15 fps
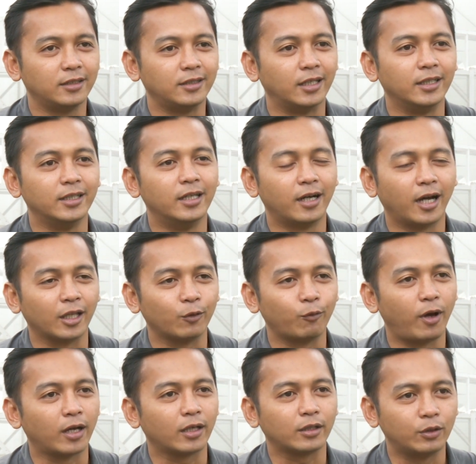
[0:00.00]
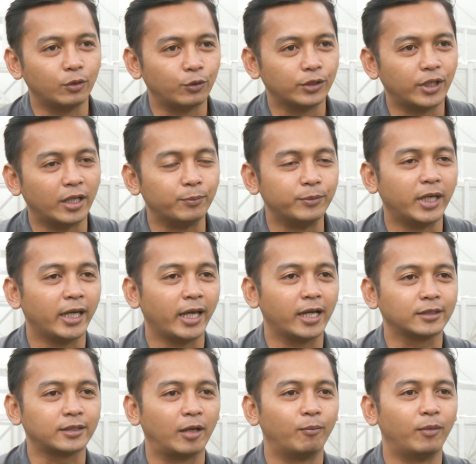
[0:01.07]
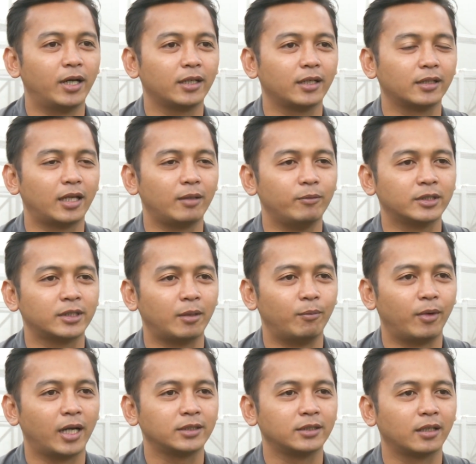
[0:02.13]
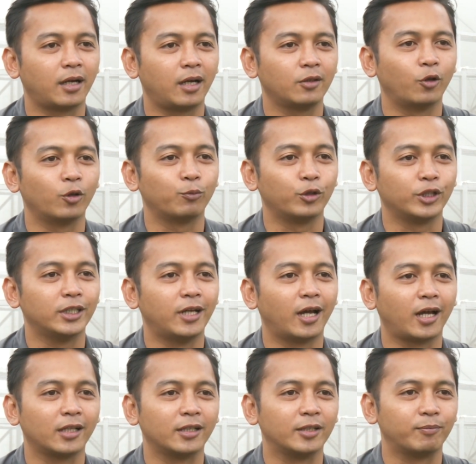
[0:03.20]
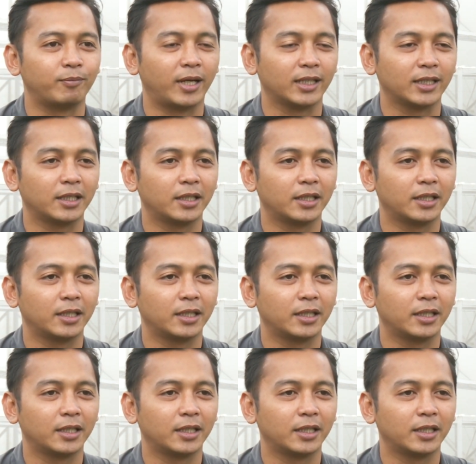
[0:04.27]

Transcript: Jadi dengan waktu dan biaya yang sama, kita bisa menghasilkan output tiga kali lipat.